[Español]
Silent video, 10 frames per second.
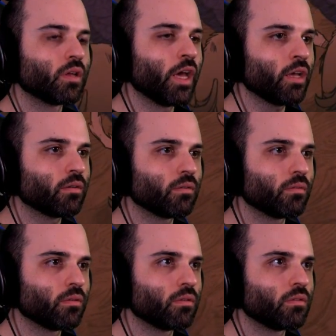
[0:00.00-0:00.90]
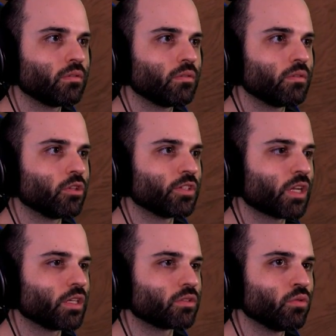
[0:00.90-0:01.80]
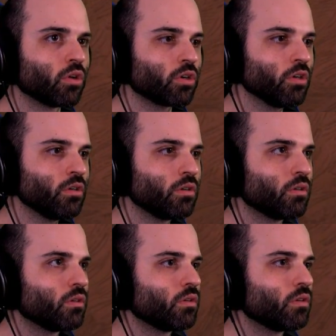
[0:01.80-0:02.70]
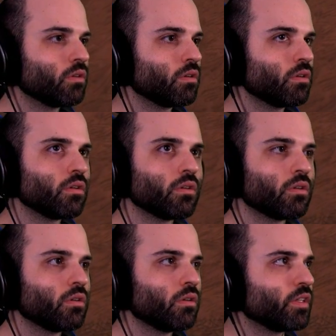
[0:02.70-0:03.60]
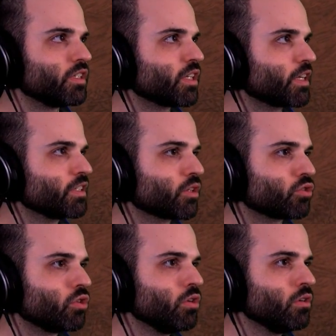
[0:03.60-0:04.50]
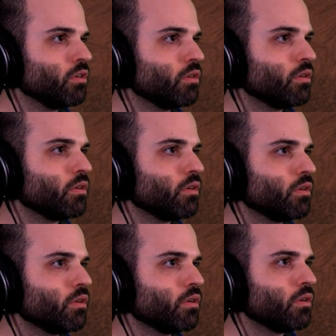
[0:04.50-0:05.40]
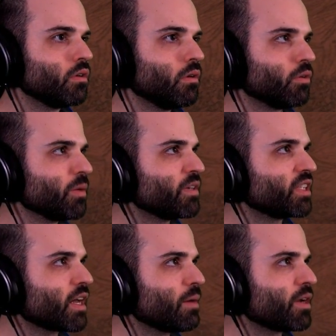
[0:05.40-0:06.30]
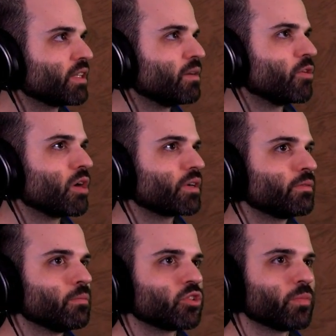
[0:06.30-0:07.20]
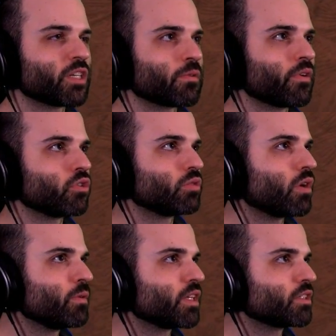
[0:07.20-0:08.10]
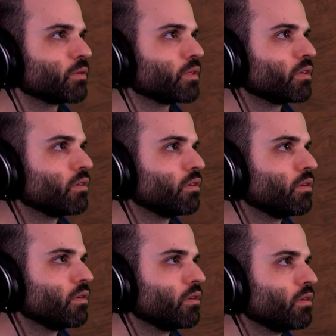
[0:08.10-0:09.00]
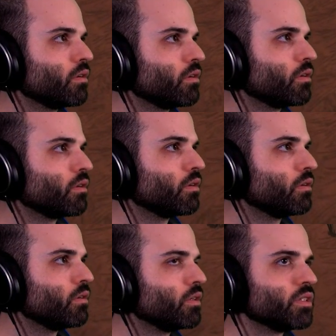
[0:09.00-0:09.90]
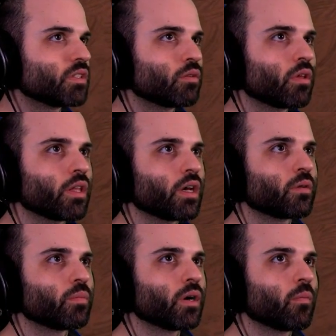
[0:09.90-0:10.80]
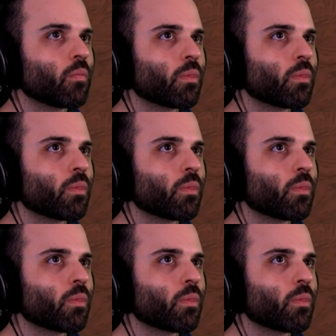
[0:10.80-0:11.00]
¿Eh? ¿De dónde sales tú, loco? ¿Y este aquí que está todo solo? Vamos a investigar la parte del medio, a ver si vemos más bífalos. Igual vete a saber. Estatua de arpa.